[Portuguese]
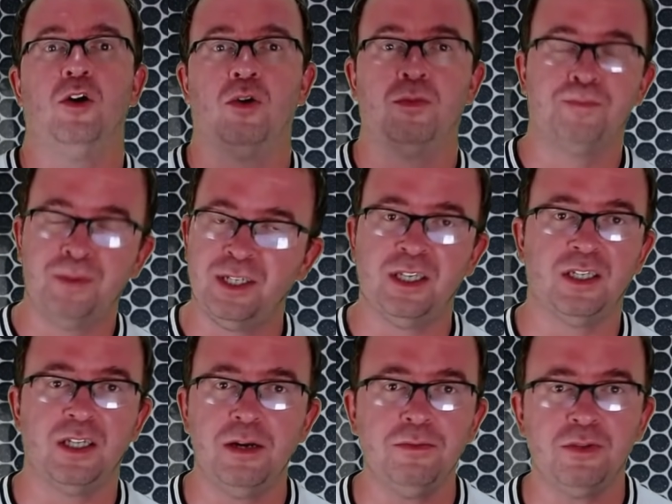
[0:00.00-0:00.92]

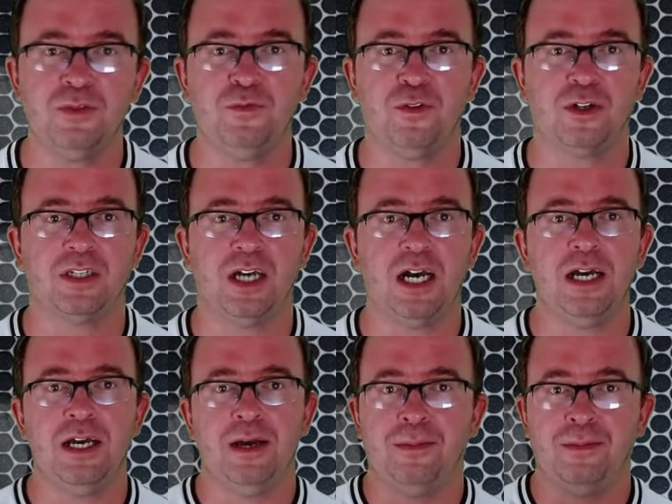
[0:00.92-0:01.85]
Precisamos
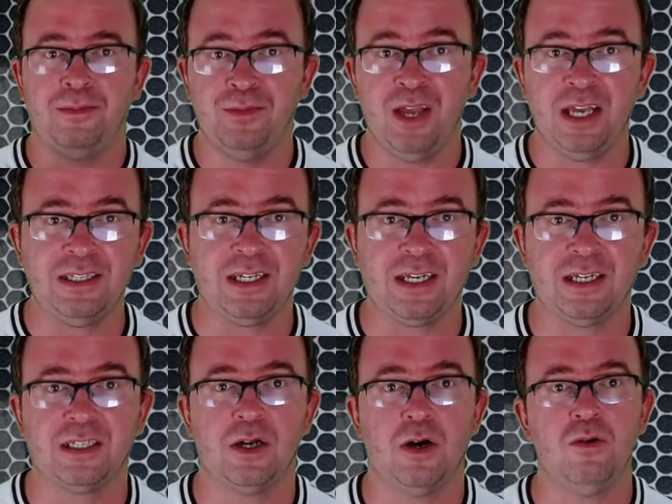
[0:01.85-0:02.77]
reforçar nessa
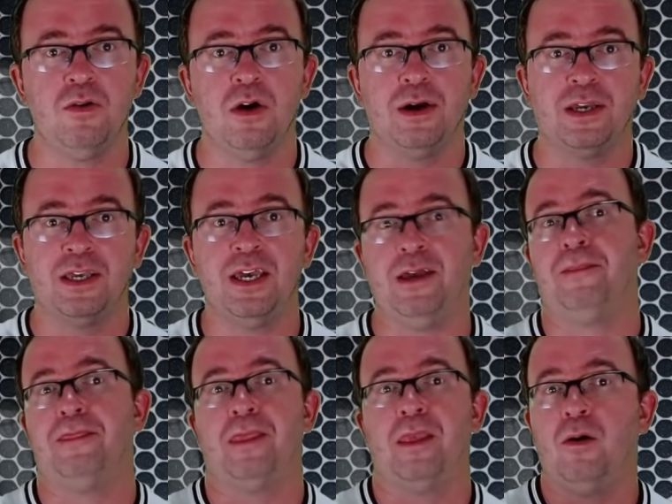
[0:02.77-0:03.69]
questão
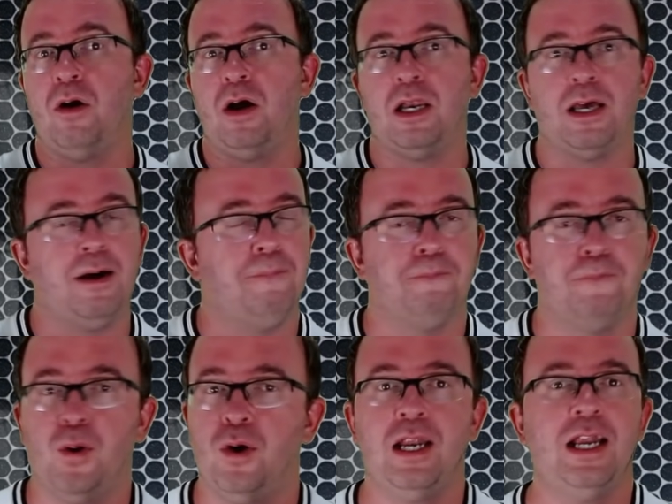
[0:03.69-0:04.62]
que Olha,
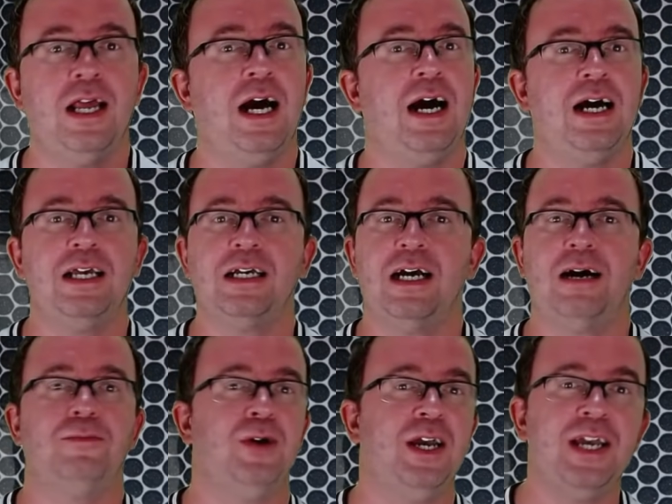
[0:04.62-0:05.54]
bola na área,
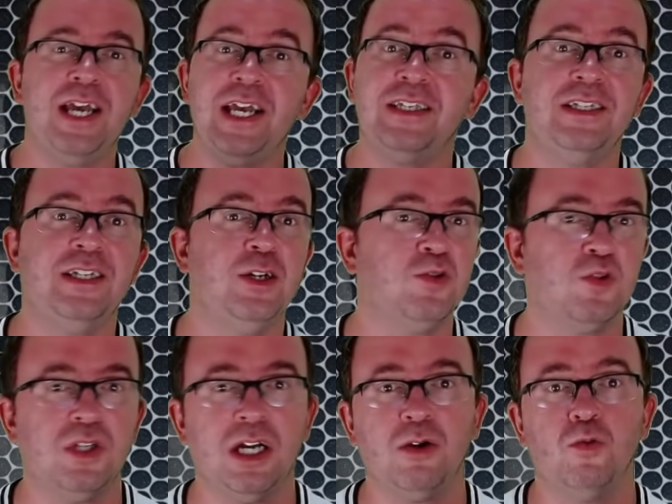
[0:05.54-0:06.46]
cabo, é esse Deus
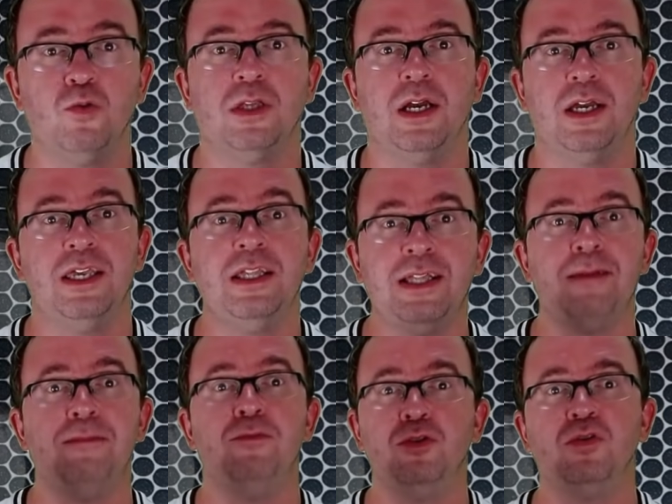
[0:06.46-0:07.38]
nos acuda. E tem
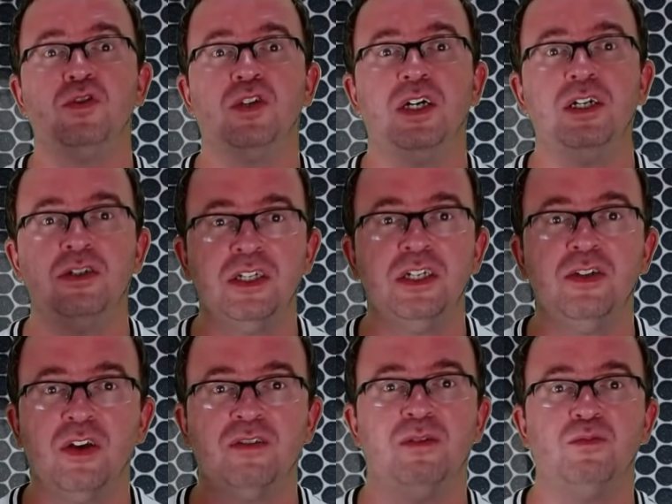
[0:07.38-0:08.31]
muitos anos que
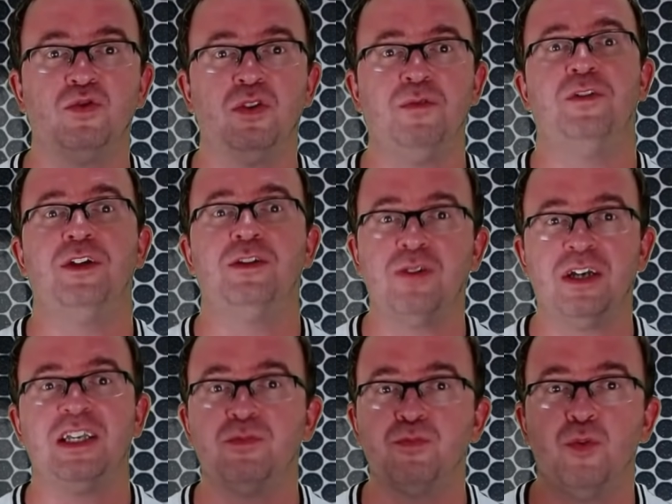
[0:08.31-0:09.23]
nós vemos sofrendo com
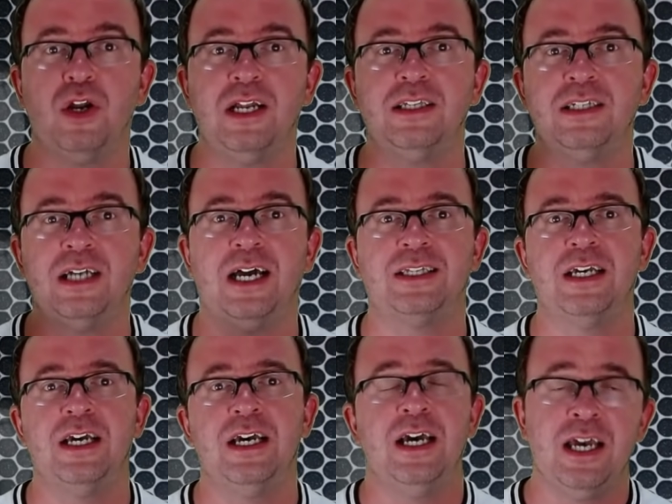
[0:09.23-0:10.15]
essas bolas nas áreas.
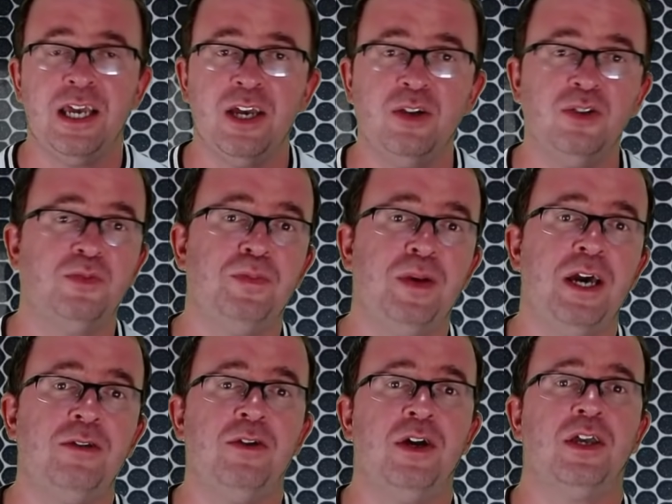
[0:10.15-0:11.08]
E eu
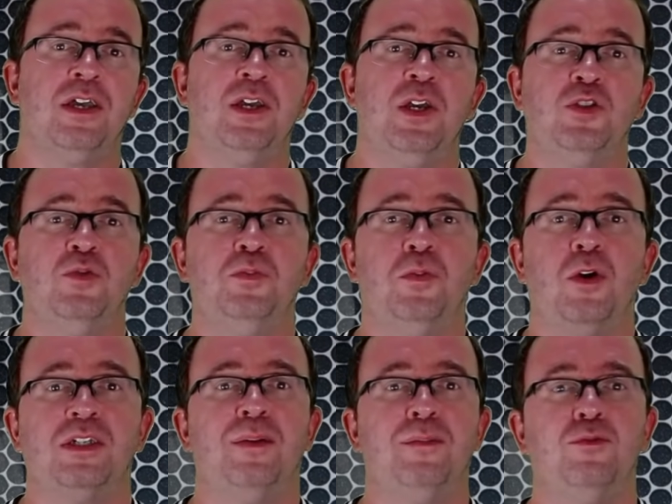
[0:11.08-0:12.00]
espero que isso
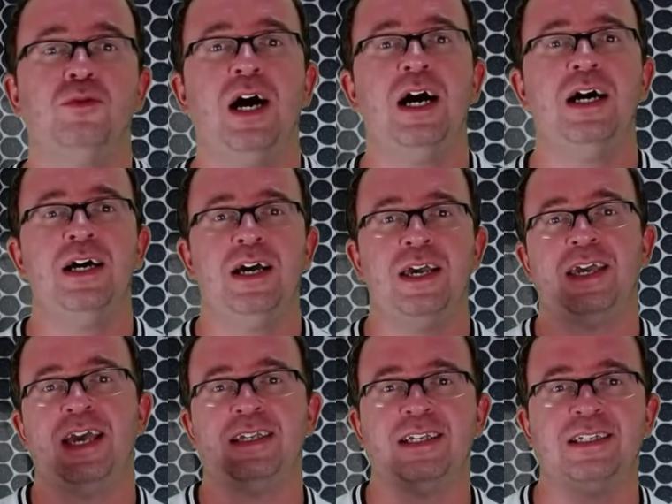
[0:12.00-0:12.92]
possa mudar e
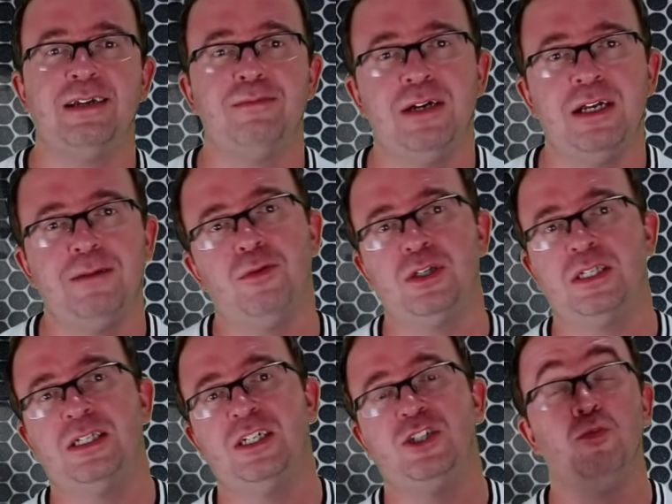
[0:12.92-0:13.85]
que essa semana possa
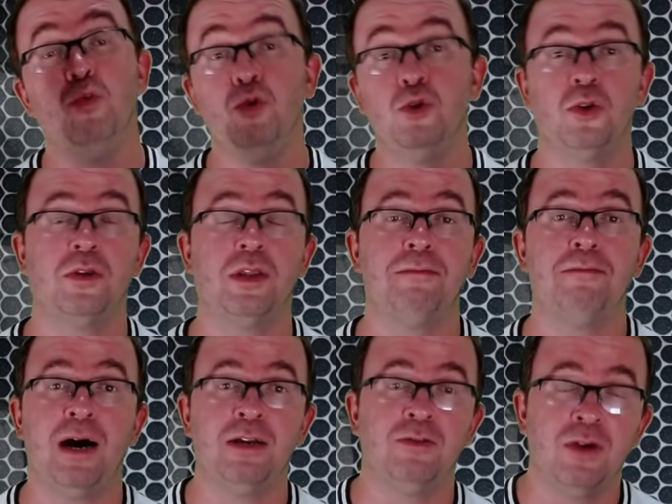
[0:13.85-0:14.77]
ser de muito
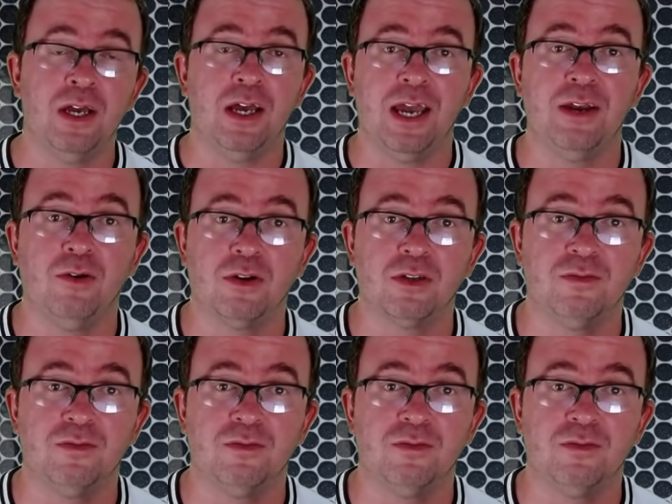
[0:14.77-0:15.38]
trabalho em nosso